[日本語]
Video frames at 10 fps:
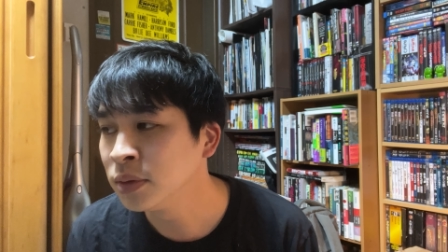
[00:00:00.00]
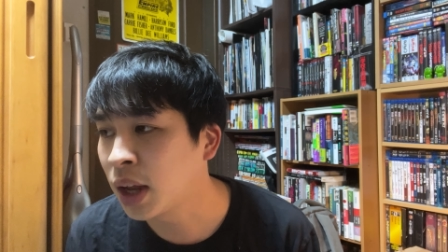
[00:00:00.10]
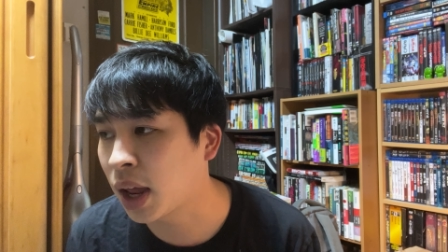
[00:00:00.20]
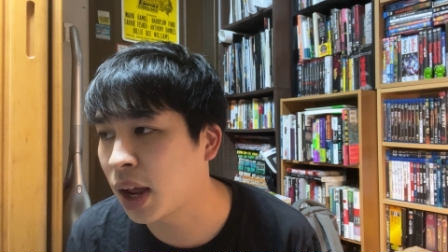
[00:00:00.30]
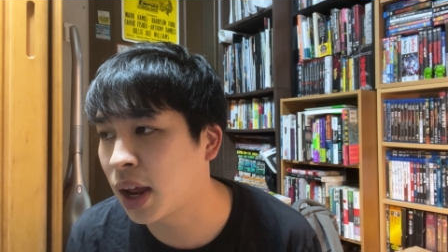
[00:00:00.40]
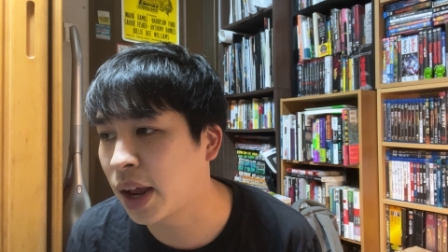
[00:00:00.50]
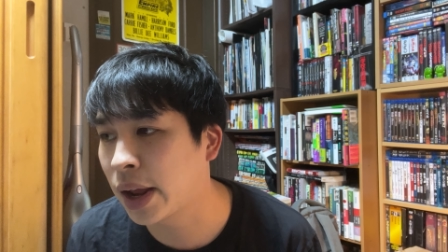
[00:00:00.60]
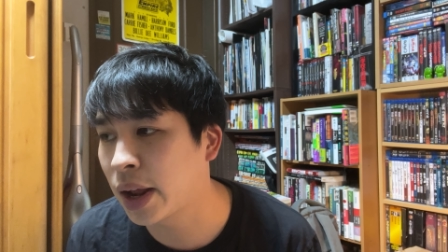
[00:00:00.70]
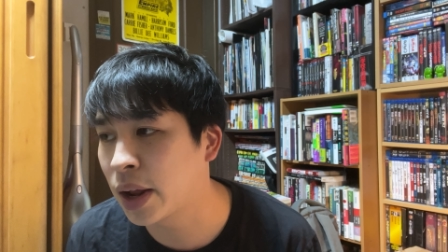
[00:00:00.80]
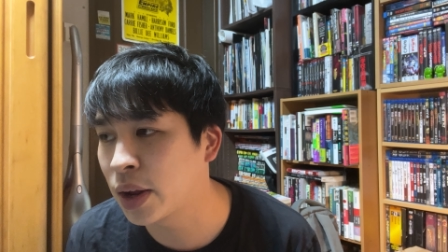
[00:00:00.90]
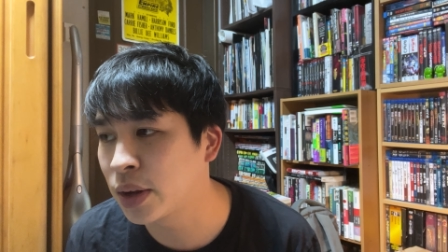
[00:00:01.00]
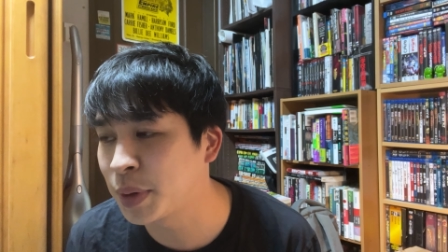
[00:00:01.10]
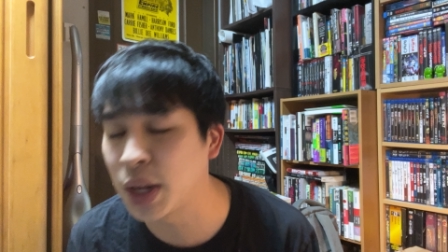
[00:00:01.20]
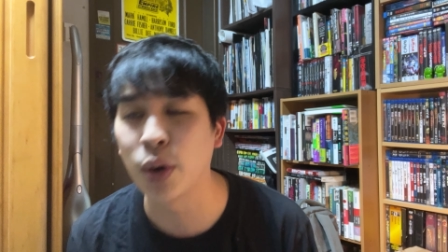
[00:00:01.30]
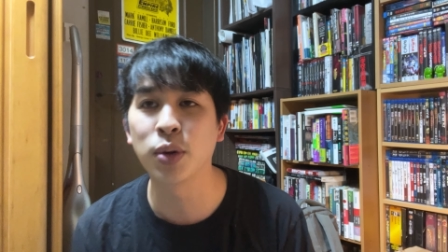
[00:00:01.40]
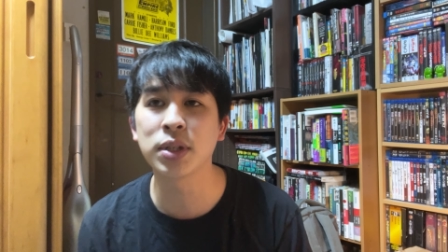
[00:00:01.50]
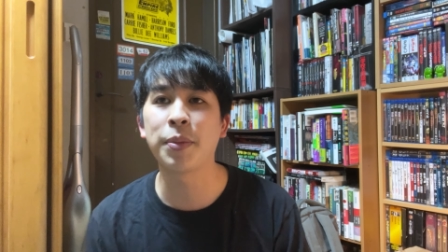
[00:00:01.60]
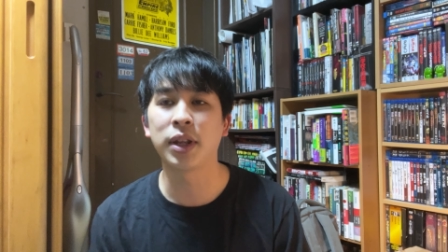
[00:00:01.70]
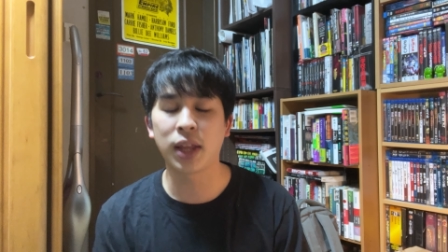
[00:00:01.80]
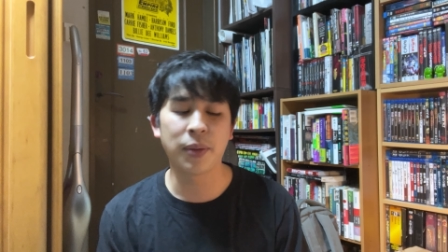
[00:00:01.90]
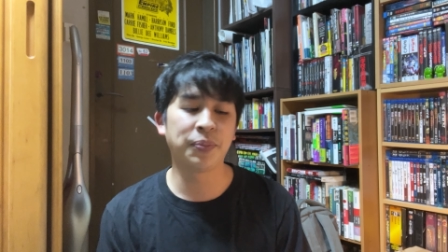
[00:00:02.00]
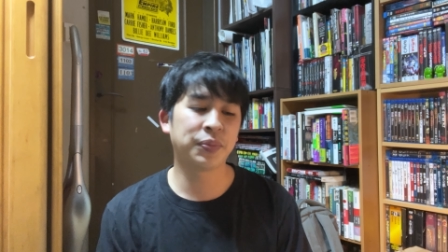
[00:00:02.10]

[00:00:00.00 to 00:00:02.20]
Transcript: えー、ビデオに収めて、